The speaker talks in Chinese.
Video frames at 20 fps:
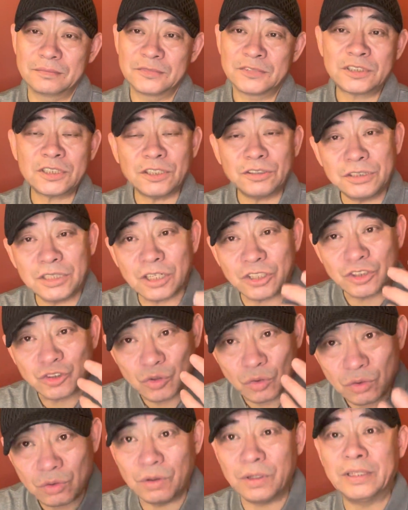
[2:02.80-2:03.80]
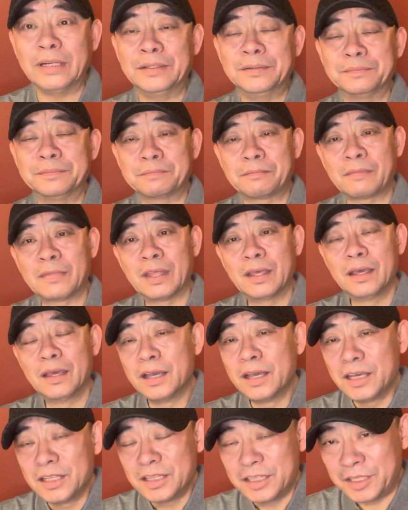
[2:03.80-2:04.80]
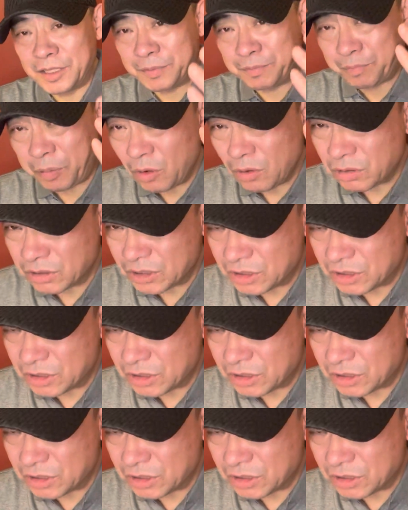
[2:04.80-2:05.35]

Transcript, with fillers: 这就像中国人，你包括